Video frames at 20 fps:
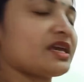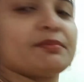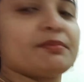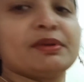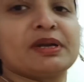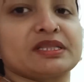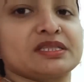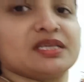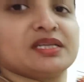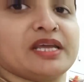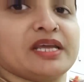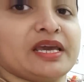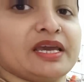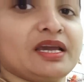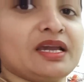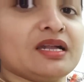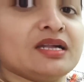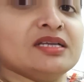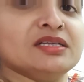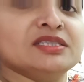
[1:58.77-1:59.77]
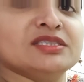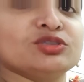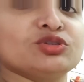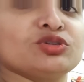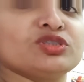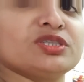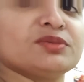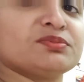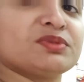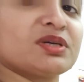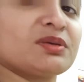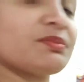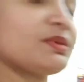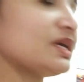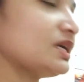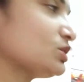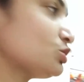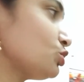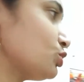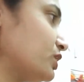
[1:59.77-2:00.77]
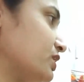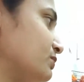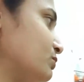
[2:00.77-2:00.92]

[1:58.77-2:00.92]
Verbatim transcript: के बर्तन हैं तो जब तक मैं ये थोड़ी